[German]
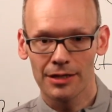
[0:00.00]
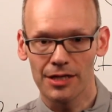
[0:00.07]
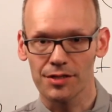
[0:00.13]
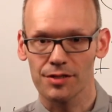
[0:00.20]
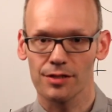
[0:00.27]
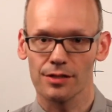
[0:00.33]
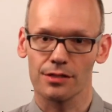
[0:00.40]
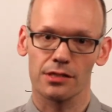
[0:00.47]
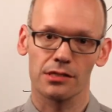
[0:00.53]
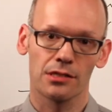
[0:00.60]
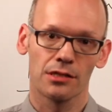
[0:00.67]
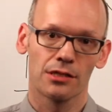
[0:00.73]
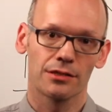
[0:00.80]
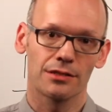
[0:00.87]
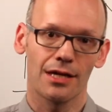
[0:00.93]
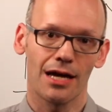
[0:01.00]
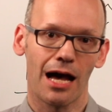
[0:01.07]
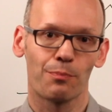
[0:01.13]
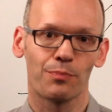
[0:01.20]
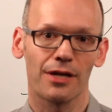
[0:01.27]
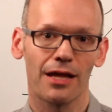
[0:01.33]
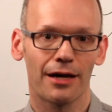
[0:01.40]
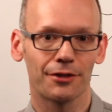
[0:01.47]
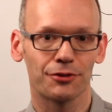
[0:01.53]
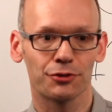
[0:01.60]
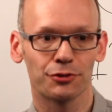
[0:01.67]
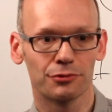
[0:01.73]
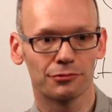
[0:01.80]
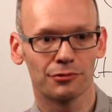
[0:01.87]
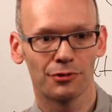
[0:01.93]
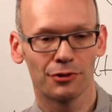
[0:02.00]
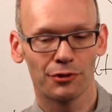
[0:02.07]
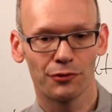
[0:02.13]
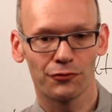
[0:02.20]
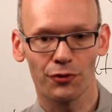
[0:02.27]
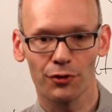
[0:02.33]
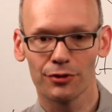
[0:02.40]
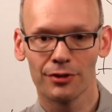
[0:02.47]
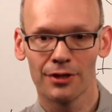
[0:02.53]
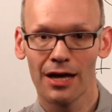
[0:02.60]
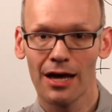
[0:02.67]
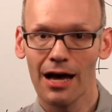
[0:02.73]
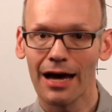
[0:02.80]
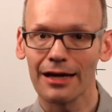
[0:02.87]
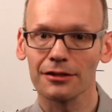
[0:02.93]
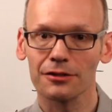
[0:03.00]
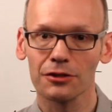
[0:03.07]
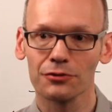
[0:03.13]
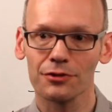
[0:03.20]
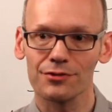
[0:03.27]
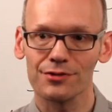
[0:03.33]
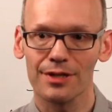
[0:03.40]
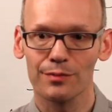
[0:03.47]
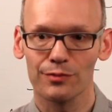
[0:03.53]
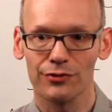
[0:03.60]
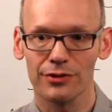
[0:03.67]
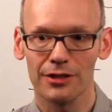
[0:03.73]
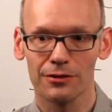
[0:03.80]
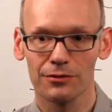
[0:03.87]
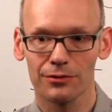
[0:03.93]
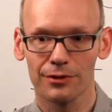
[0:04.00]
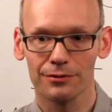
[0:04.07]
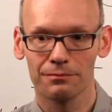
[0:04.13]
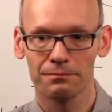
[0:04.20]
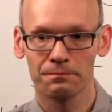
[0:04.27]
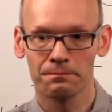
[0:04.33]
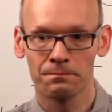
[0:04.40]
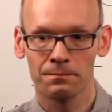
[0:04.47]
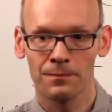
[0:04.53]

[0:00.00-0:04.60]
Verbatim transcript: Ist es die Ableitung von Handlungsempfehlungen?